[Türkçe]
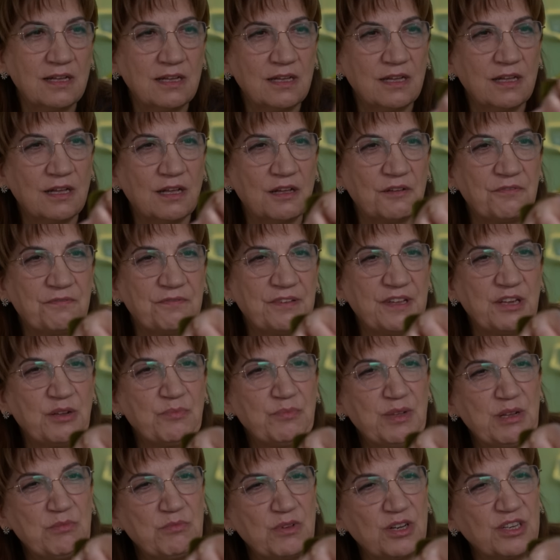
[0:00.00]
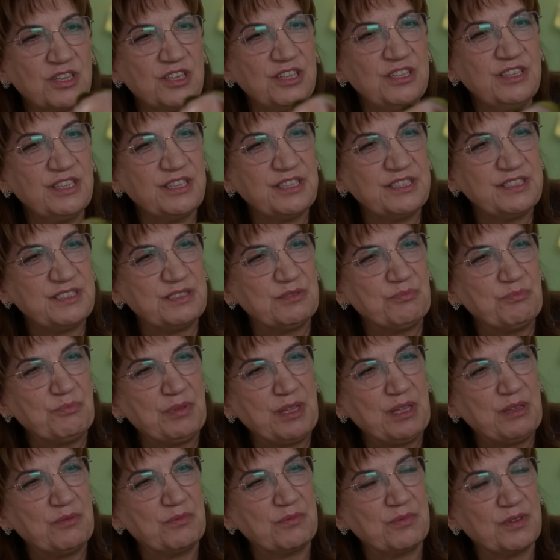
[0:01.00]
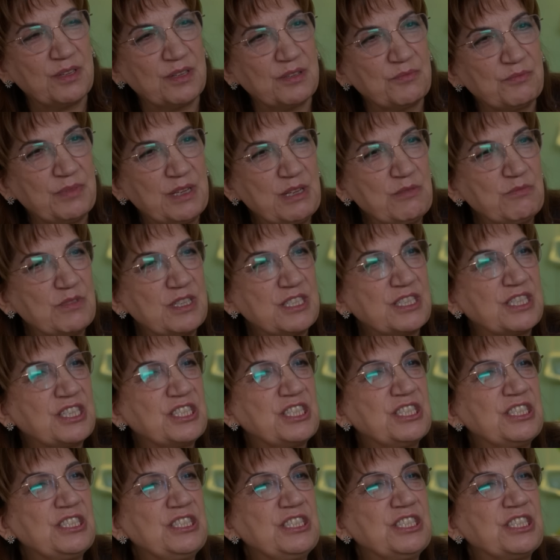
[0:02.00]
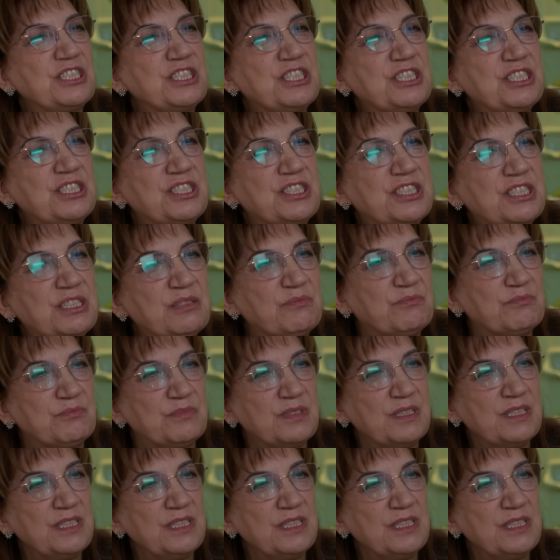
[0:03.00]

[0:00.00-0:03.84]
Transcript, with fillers: Aferin benim akıllı kızım benim. Benim akıllı kızım.